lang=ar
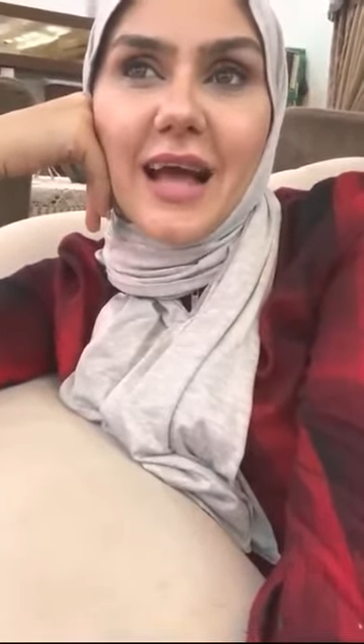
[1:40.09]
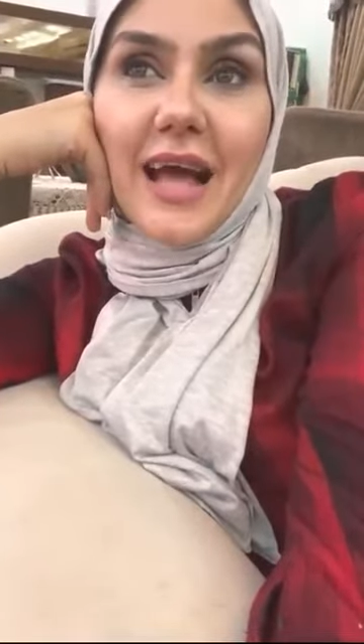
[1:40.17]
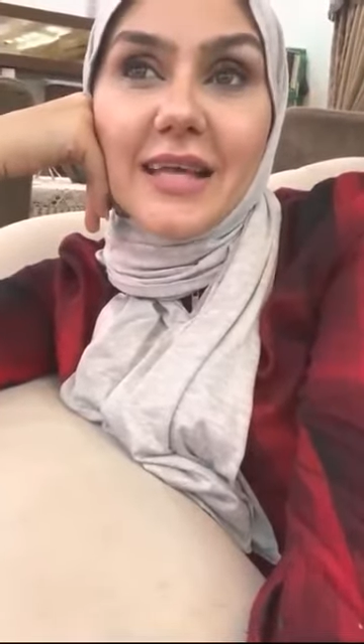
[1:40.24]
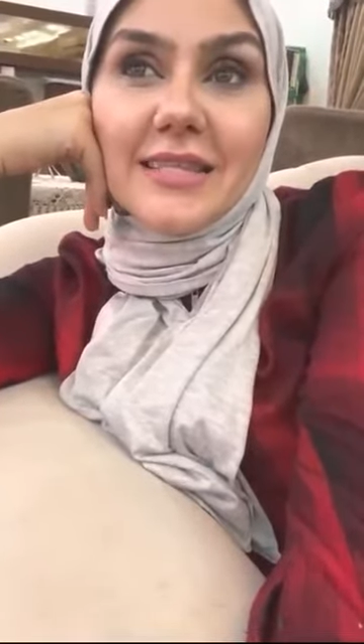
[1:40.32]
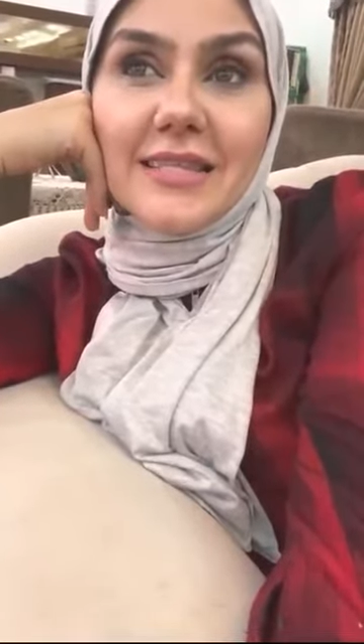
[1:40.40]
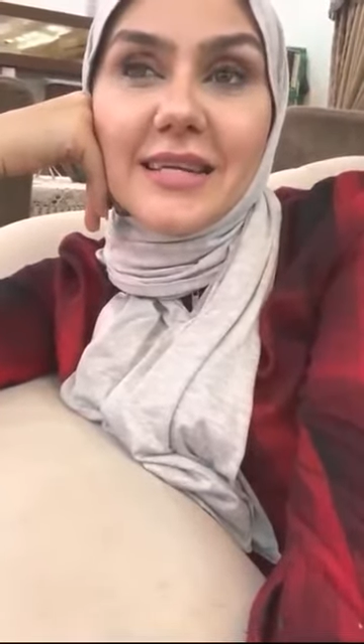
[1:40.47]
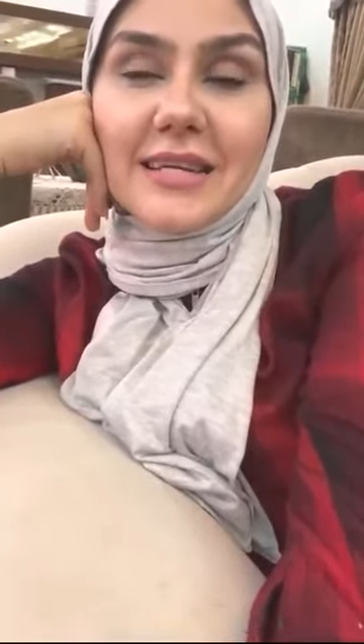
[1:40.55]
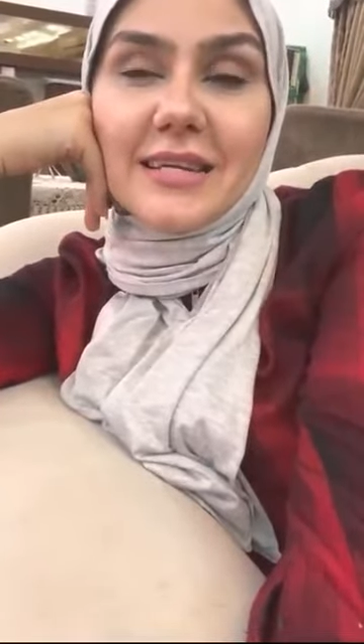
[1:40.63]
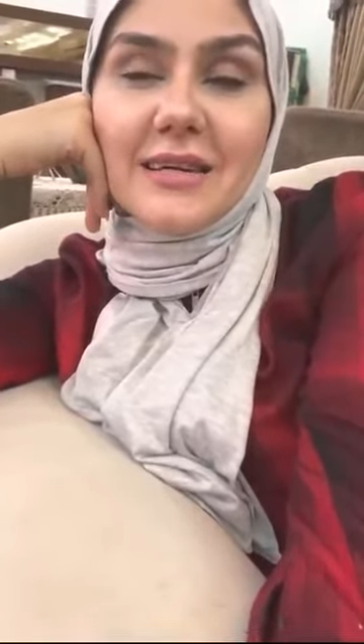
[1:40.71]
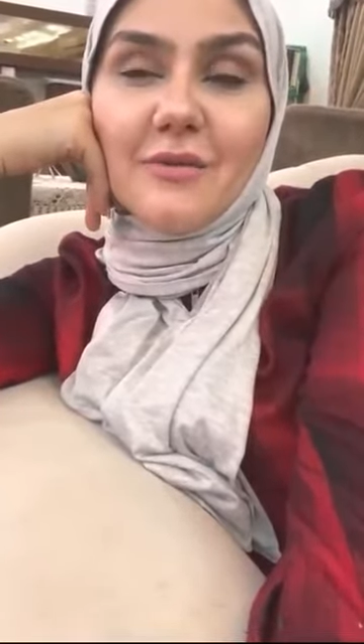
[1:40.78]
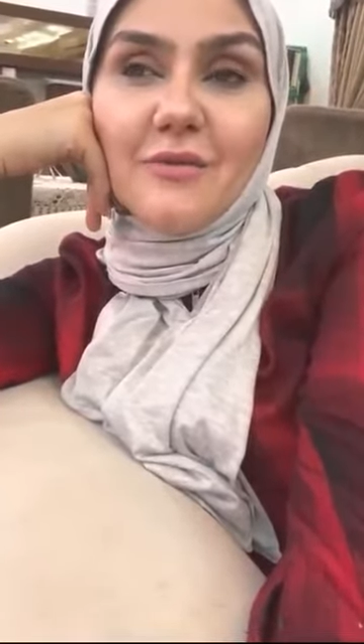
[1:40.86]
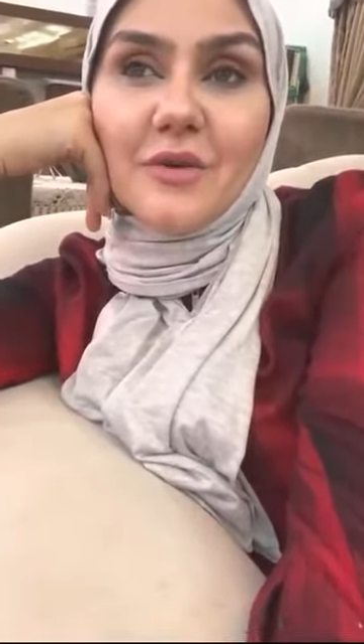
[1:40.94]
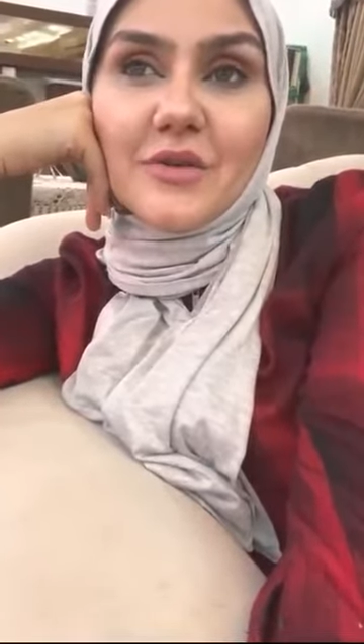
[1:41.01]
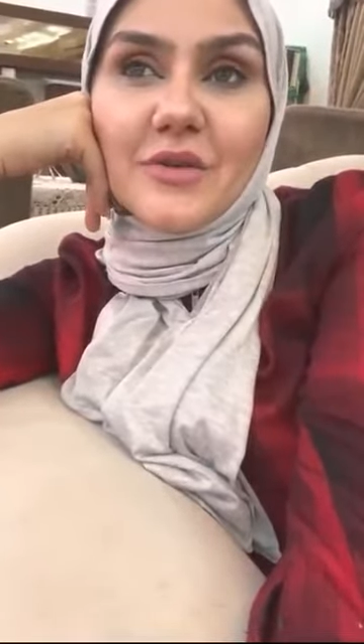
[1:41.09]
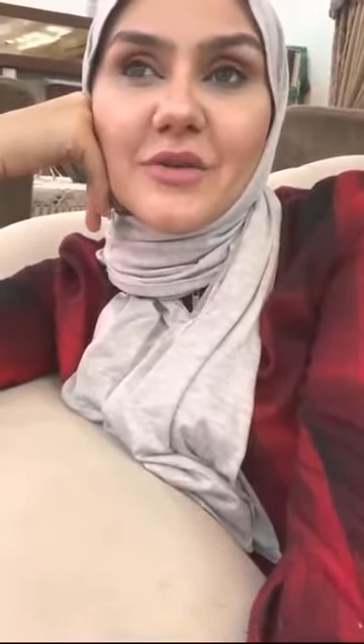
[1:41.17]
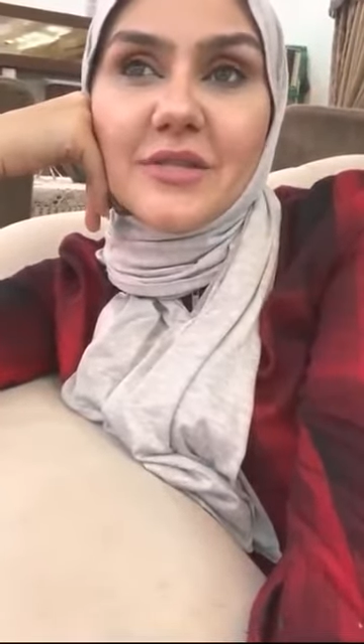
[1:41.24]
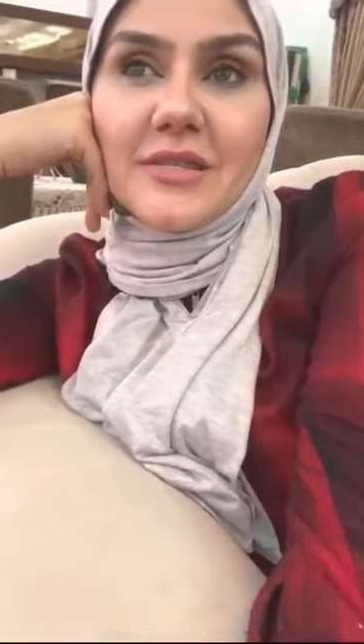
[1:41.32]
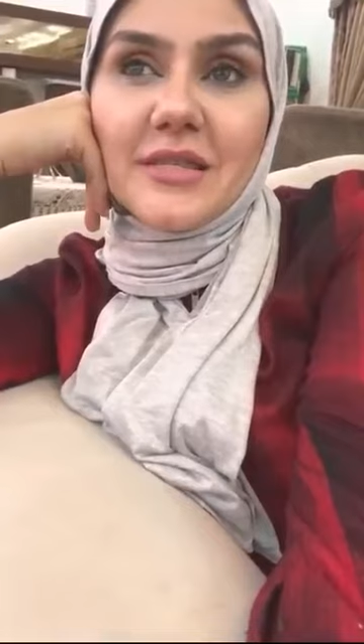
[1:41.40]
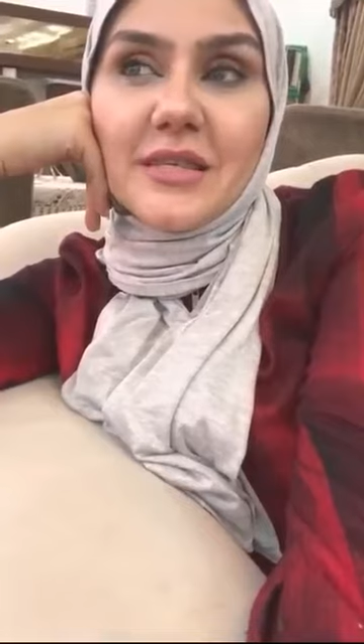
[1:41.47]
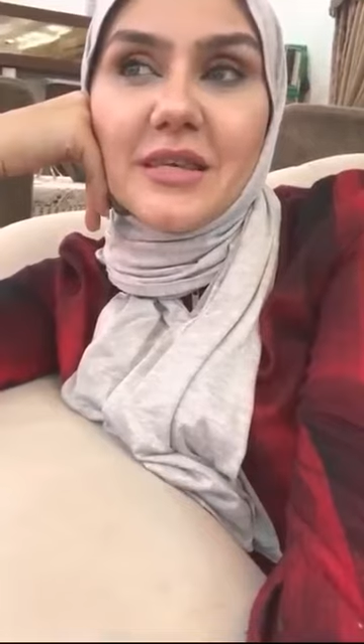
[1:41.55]
عندك الفترة
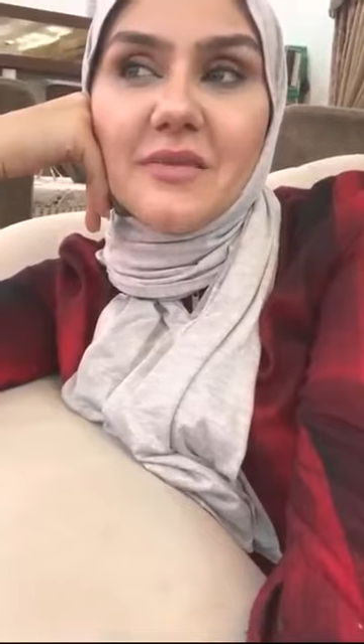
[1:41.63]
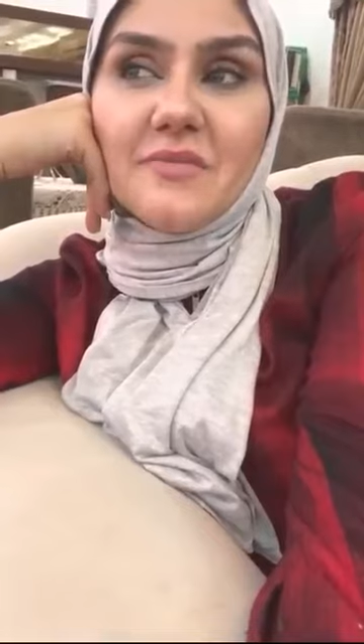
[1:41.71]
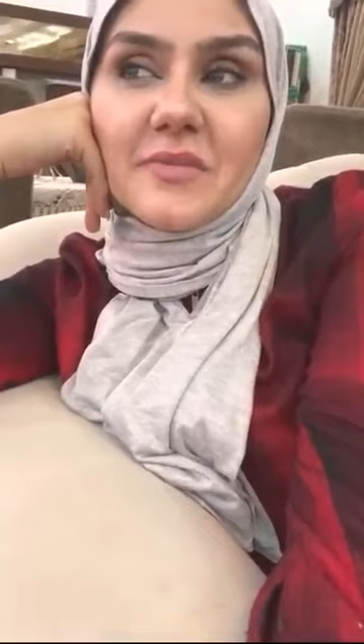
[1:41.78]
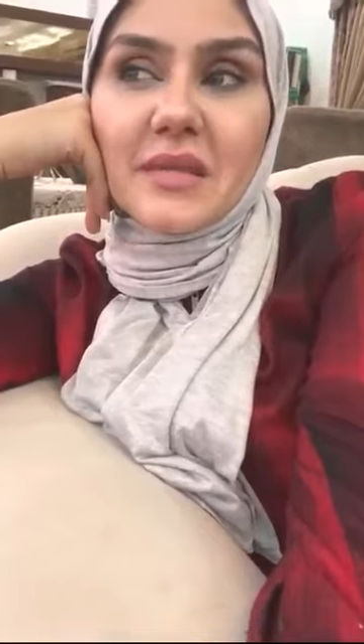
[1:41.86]
دي